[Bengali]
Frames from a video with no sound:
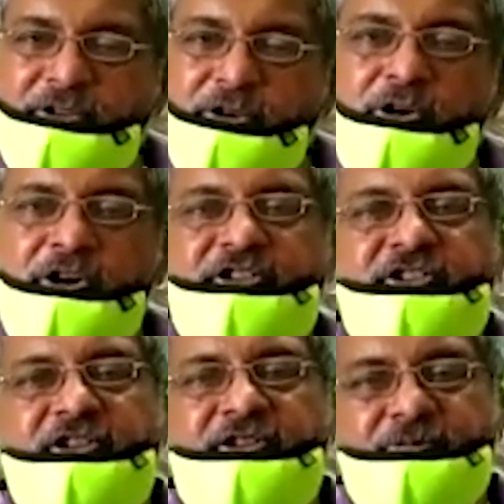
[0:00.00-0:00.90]
কংগ্রেসে
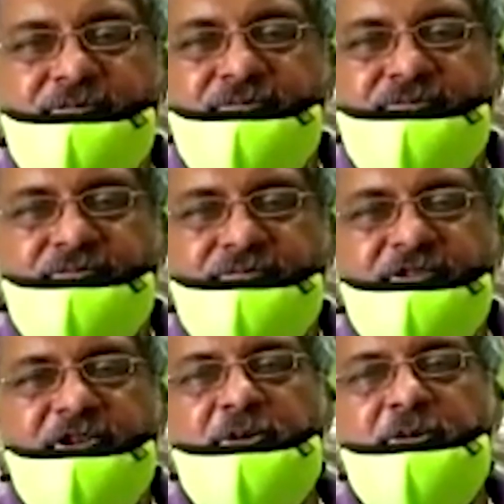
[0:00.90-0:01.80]

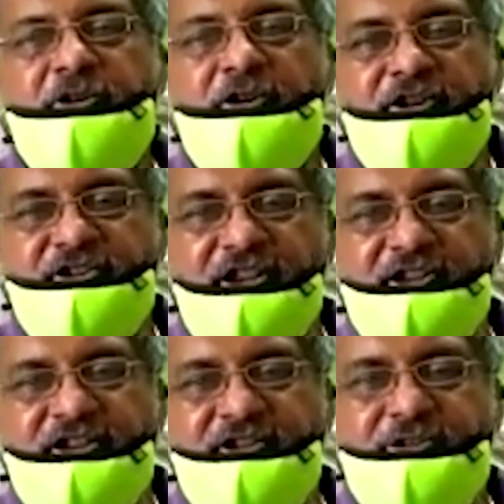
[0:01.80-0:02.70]
তৃণমূল কংগ্রেসে
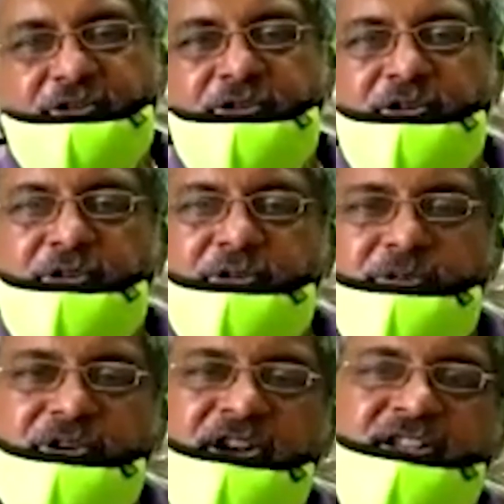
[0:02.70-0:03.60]
আসার জন্য
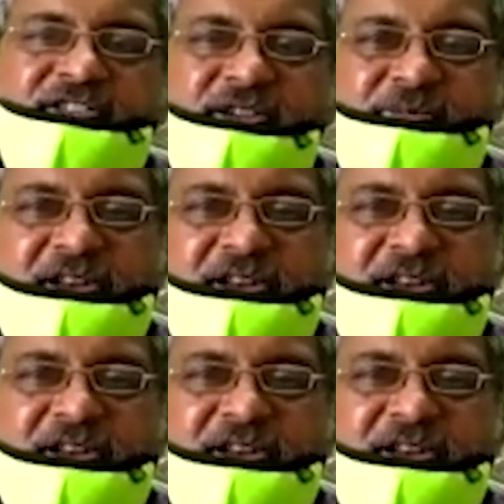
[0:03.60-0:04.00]
ওনার কাছে অ্যাপিল